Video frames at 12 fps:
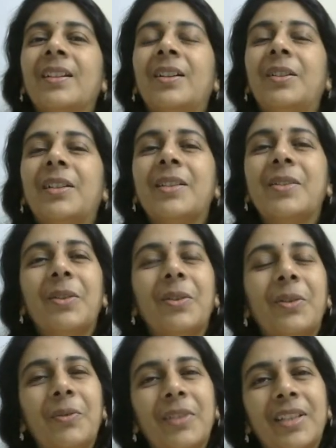ओके सो
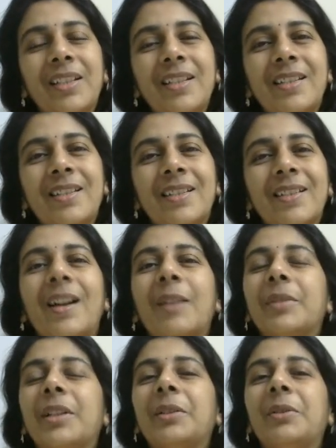विद दिस आई एम
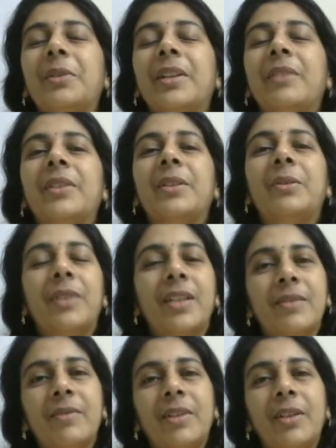कंक्लूडिंग विद
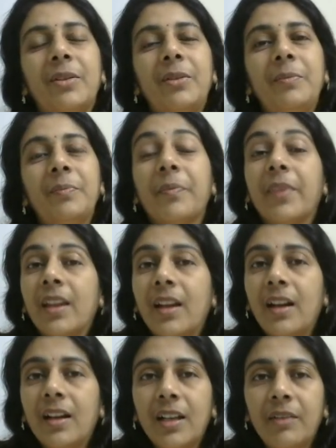टुडेज़ वीडियो
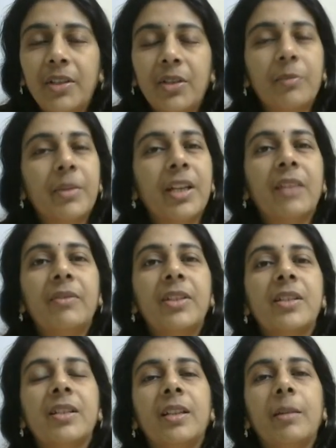अगले वीडियो में हैवी
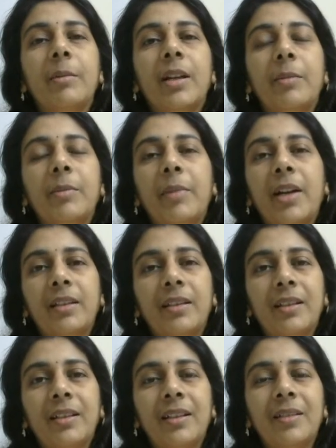चेन के बारे में बात
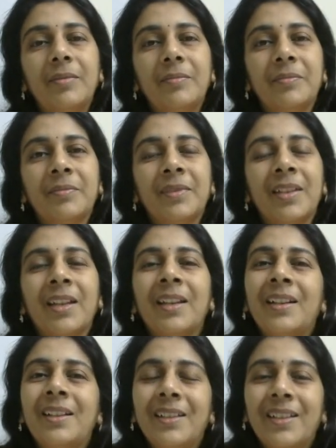करेंगे
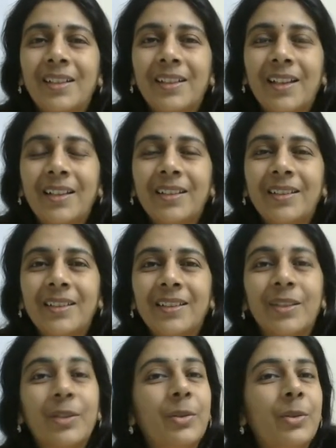टिल देन
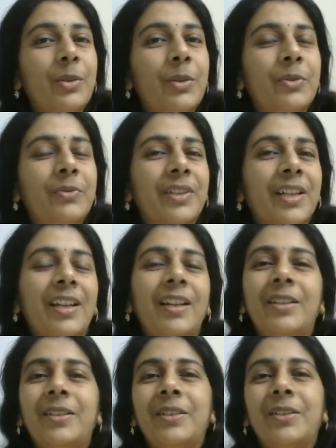डोंट
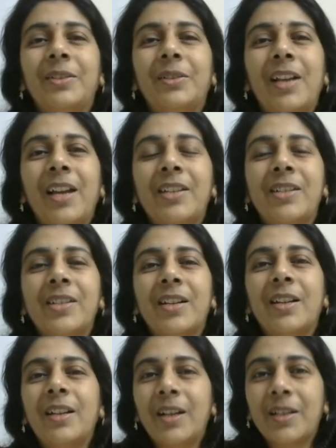फॉरगेट टू लाइक
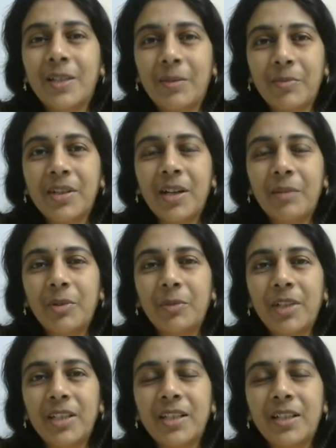शेयर एंड सब्सक्राइब टू
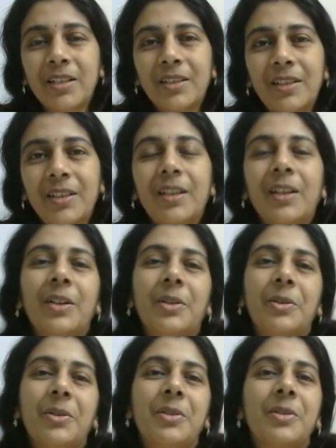माई चैनल एंड
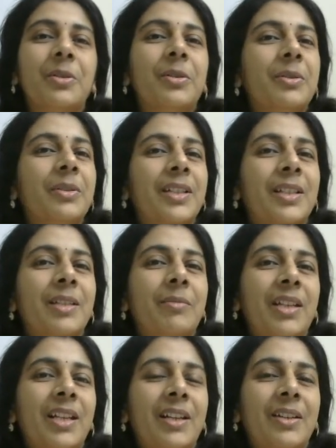ऑल्सो टू हिट द
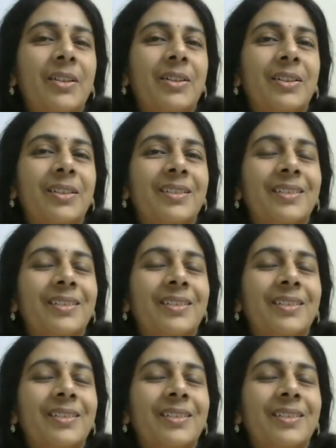बेल आइकॉन